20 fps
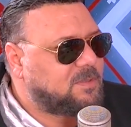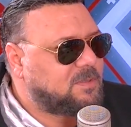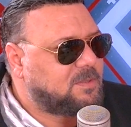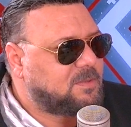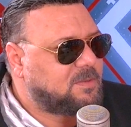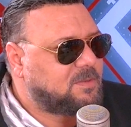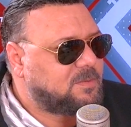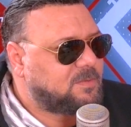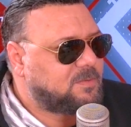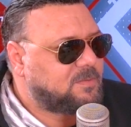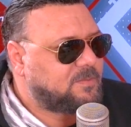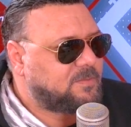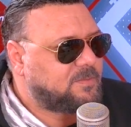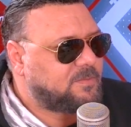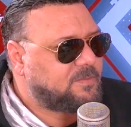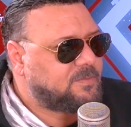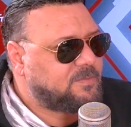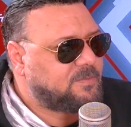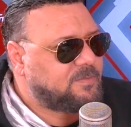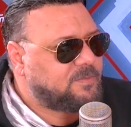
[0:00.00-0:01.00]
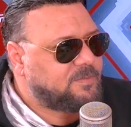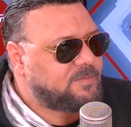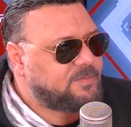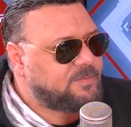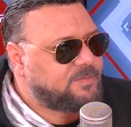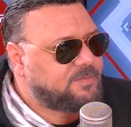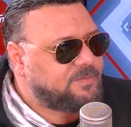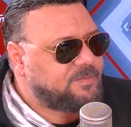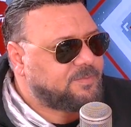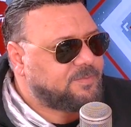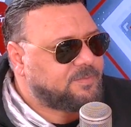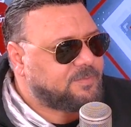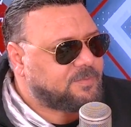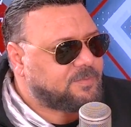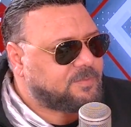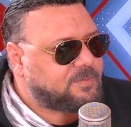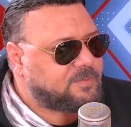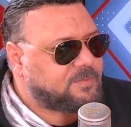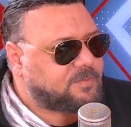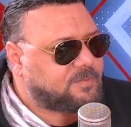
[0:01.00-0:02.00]
مشكله المصطلحات مثلا احنا كلمه
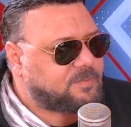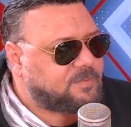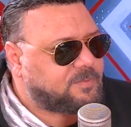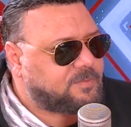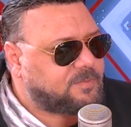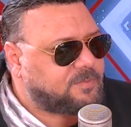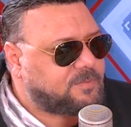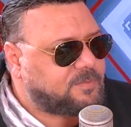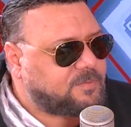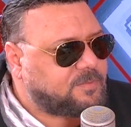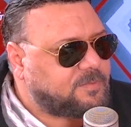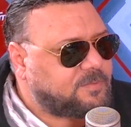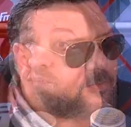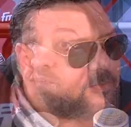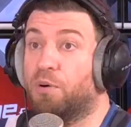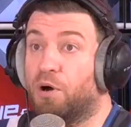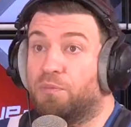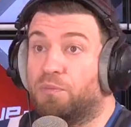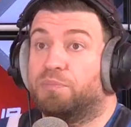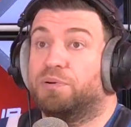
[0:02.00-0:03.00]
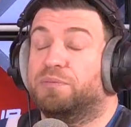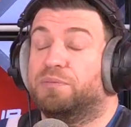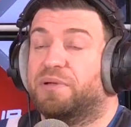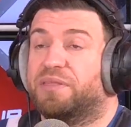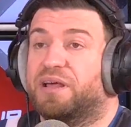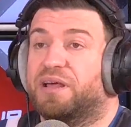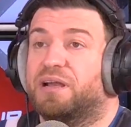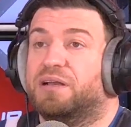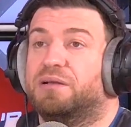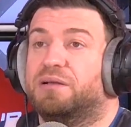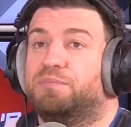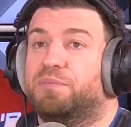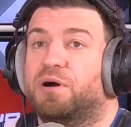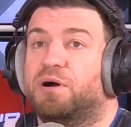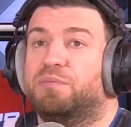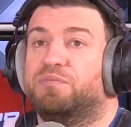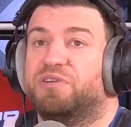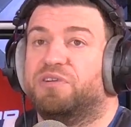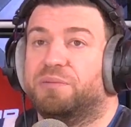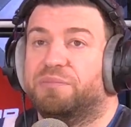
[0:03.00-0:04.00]
الفن الشعبي هو بوب مثلا البوب
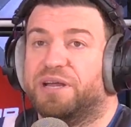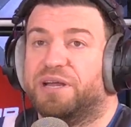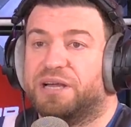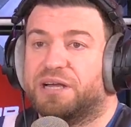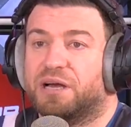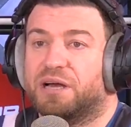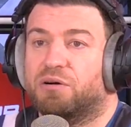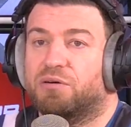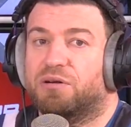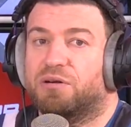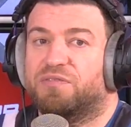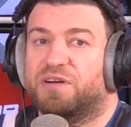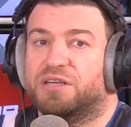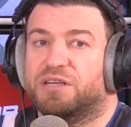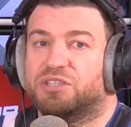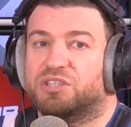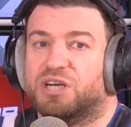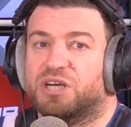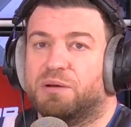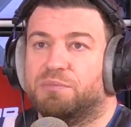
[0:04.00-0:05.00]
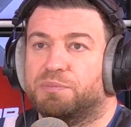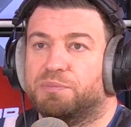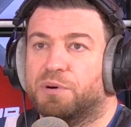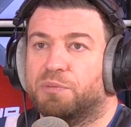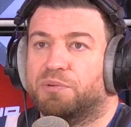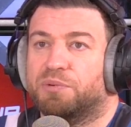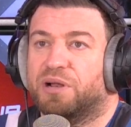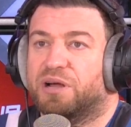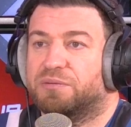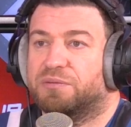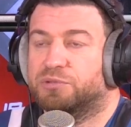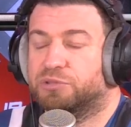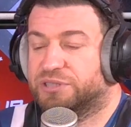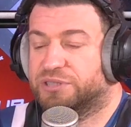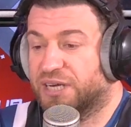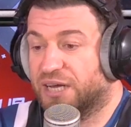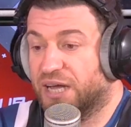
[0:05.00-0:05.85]
في امريكا هو الفن الشعبي بوبولار ميوزك